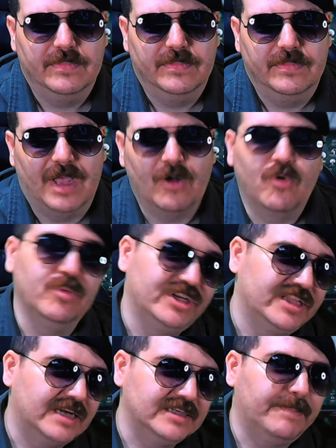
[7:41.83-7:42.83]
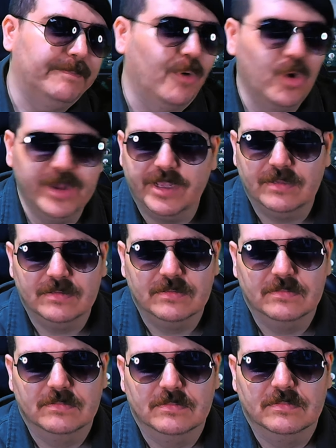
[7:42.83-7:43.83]
A comunidade apoia
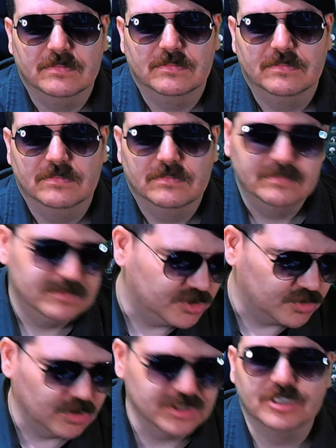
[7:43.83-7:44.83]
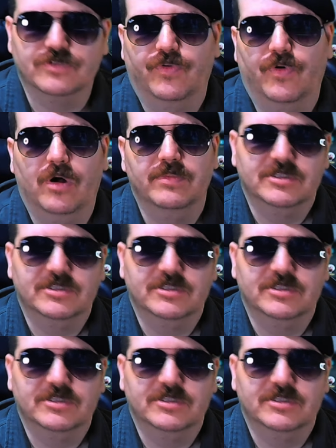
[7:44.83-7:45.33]
de todas as formas,